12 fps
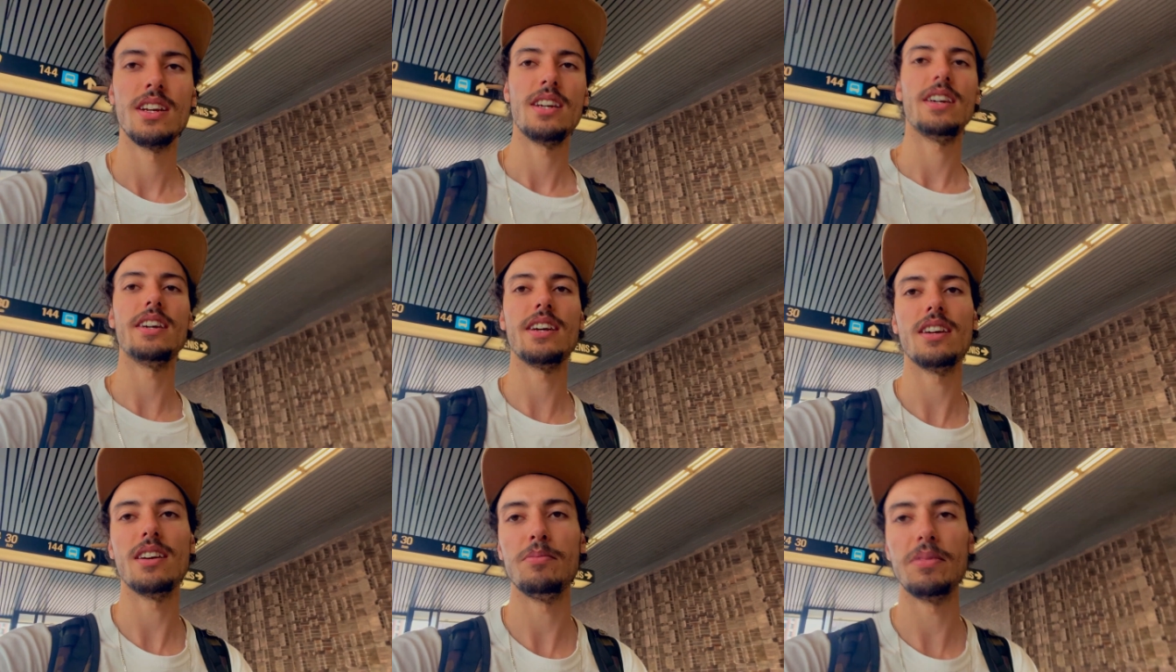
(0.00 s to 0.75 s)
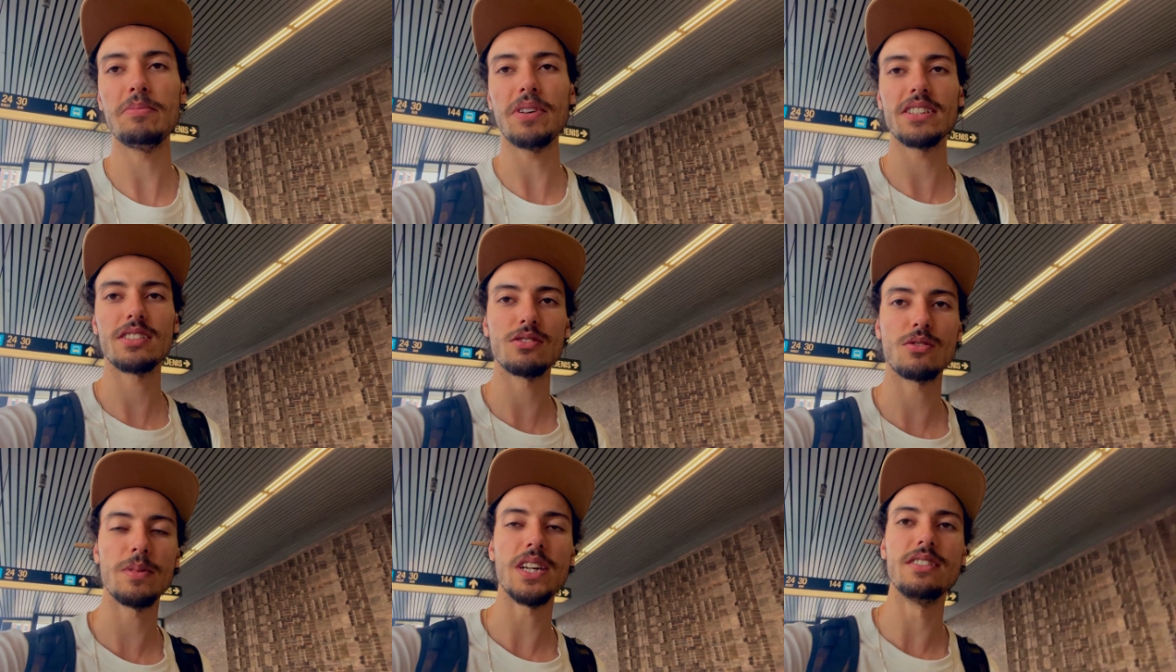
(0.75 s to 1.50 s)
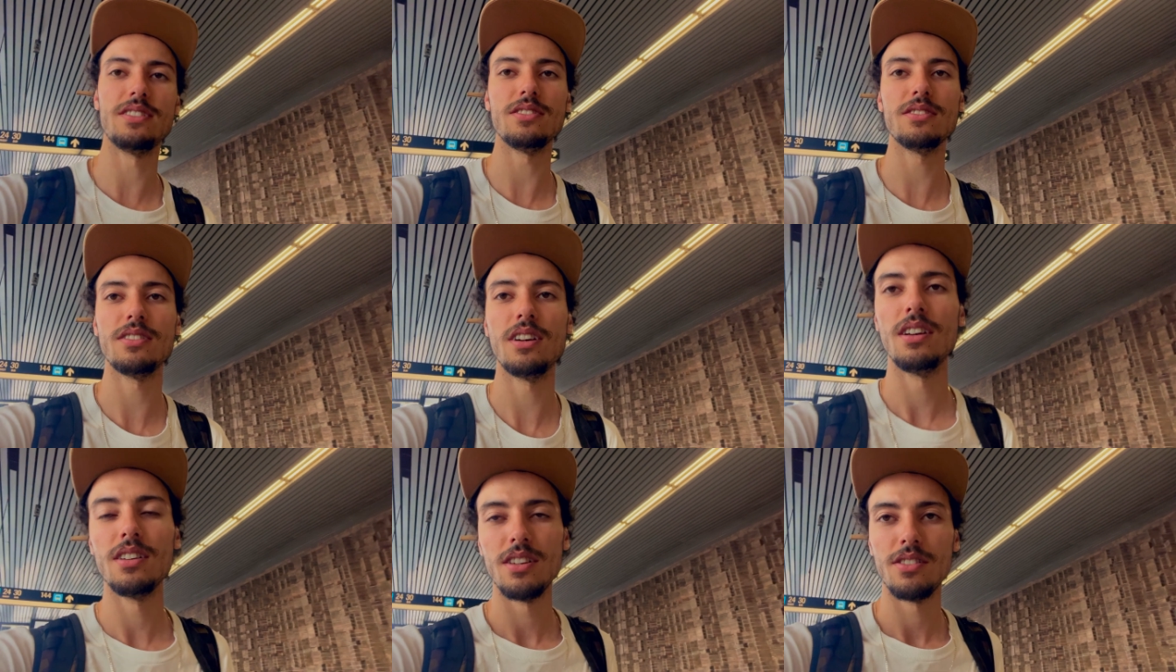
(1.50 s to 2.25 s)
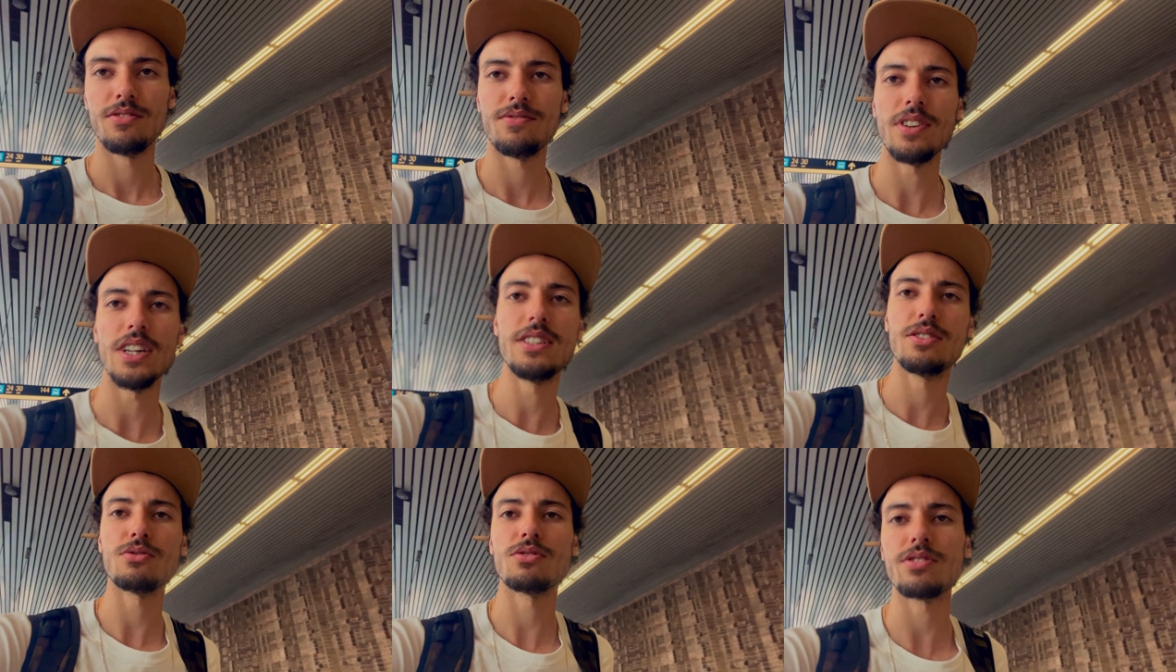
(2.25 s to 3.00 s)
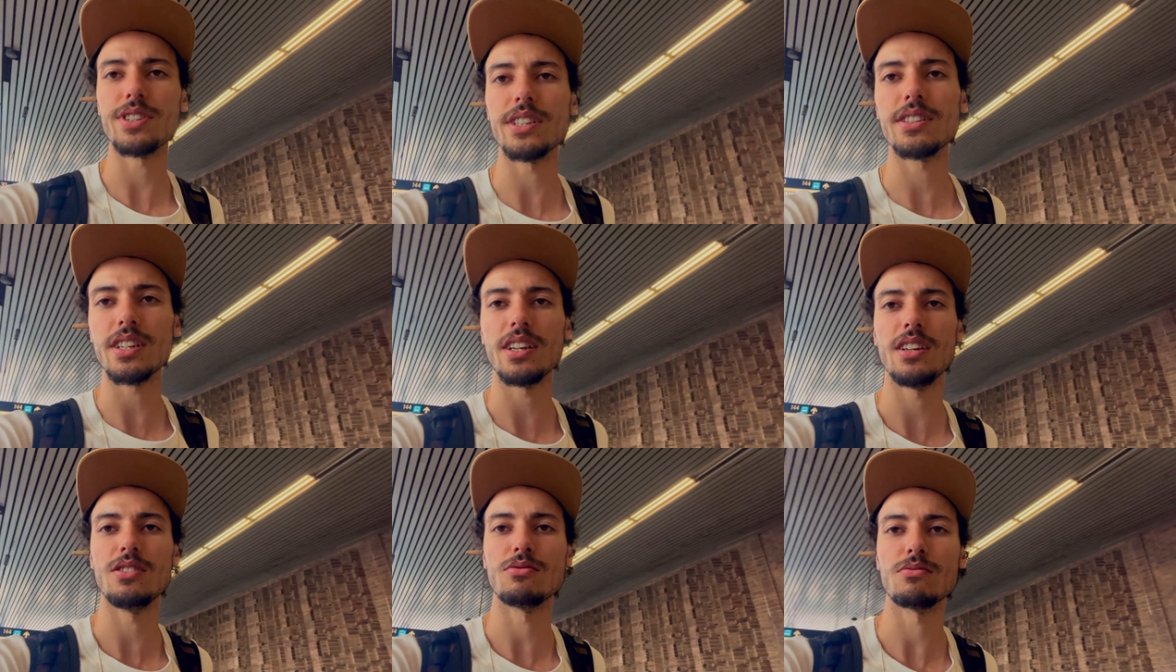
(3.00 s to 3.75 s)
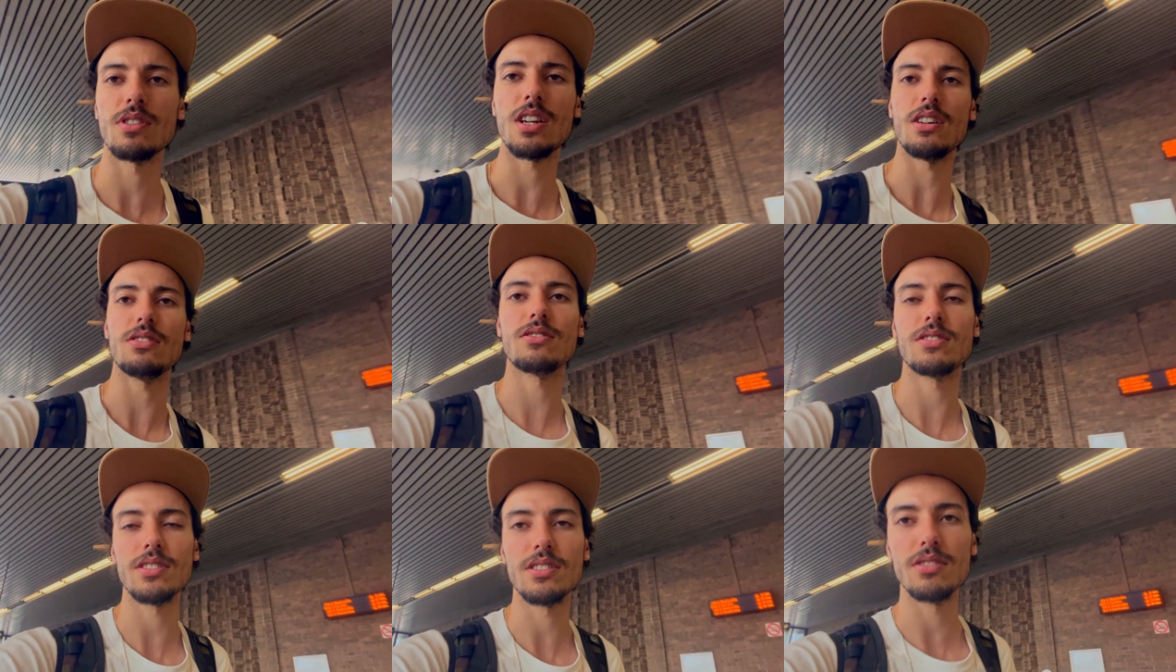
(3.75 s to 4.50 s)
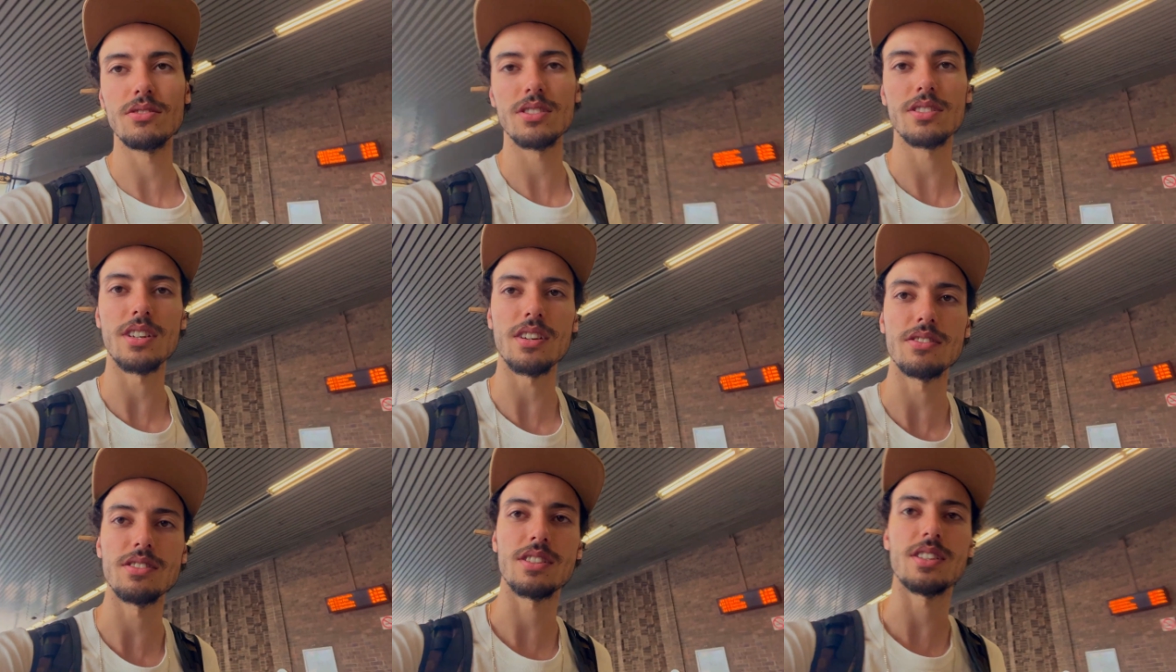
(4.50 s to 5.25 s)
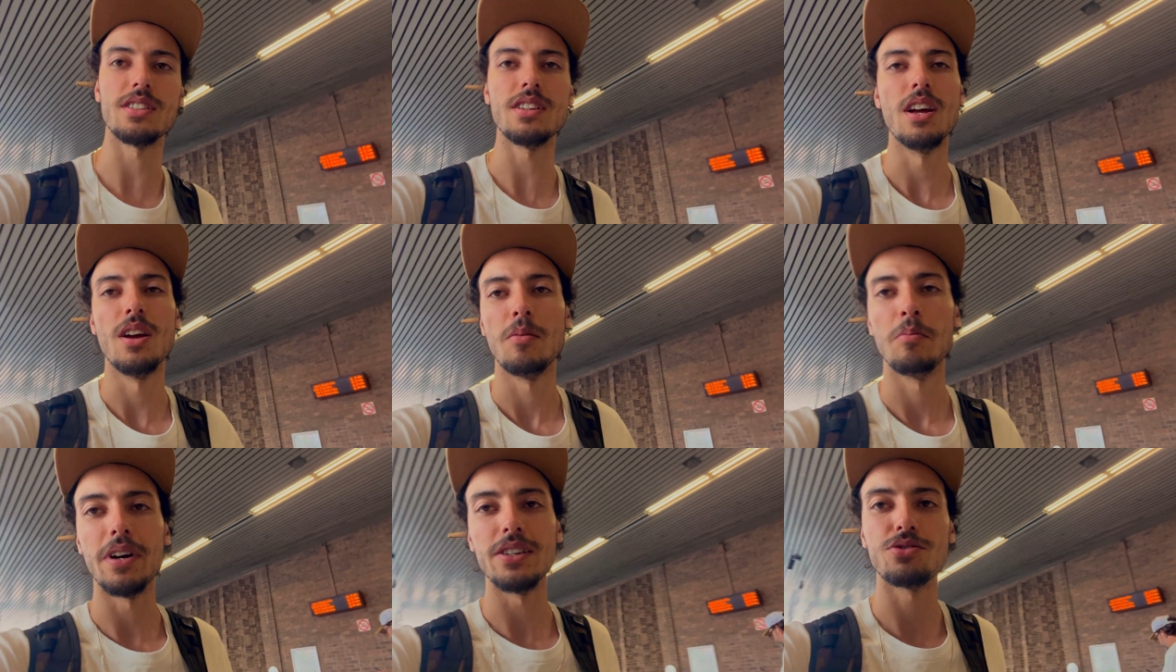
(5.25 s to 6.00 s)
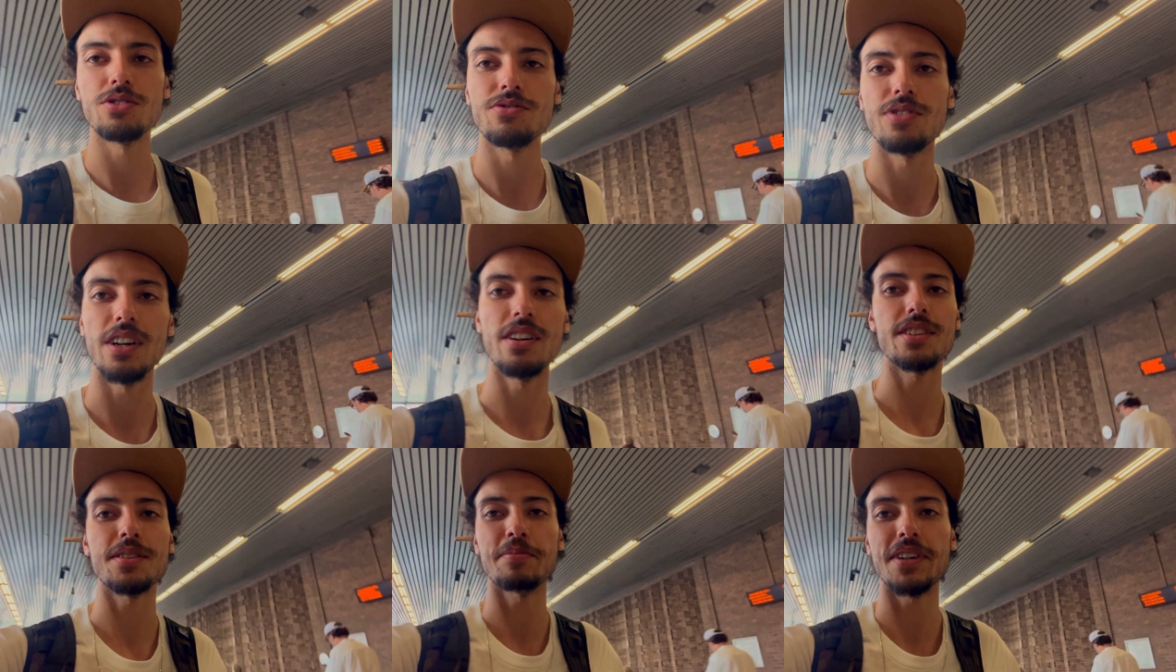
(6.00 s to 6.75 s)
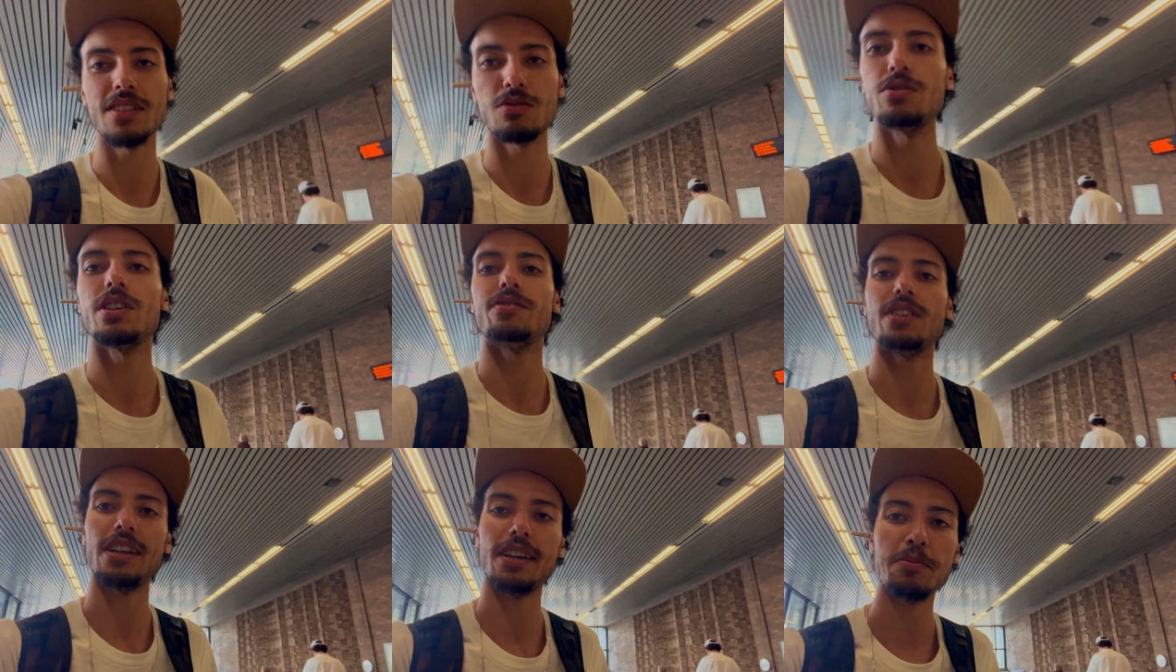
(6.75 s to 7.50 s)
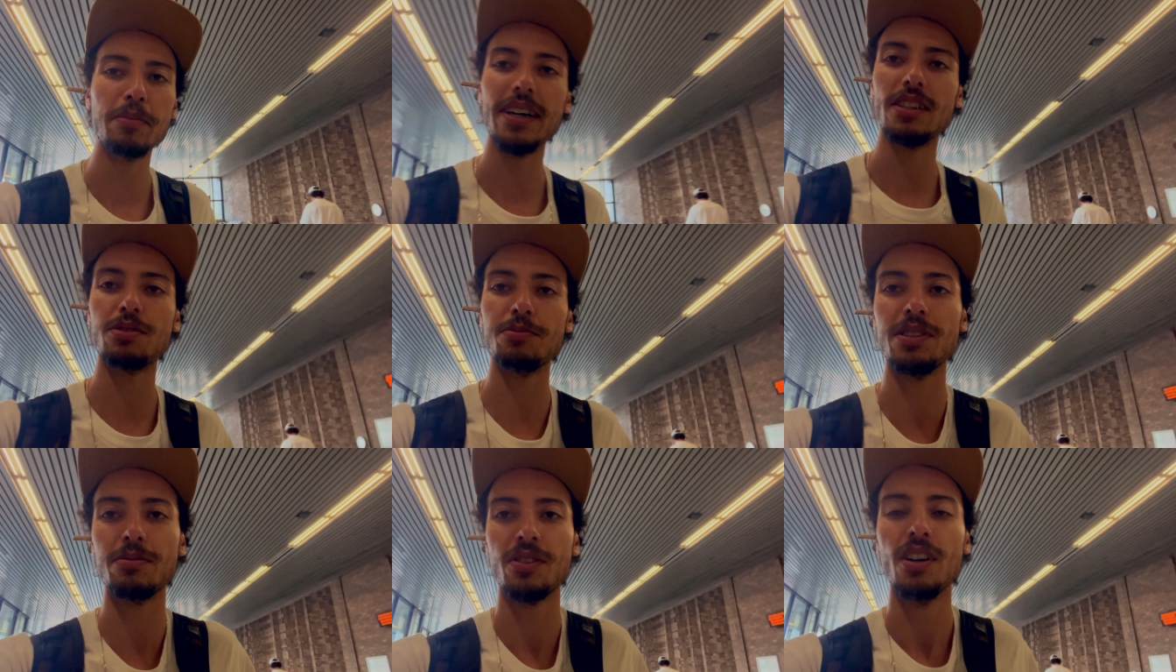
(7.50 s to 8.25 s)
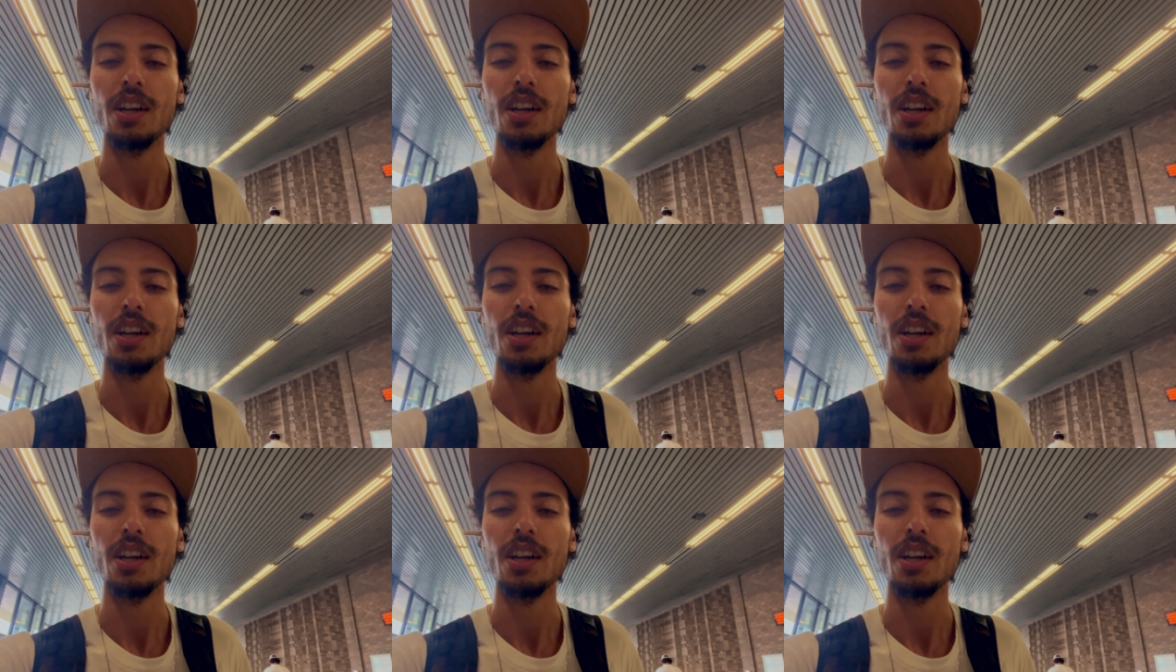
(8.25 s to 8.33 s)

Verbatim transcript: É bem parecido com o Brasil, faz uns 31 graus, 32 graus aqui, mas o inverno a temperatura vai lá embaixo mesmo.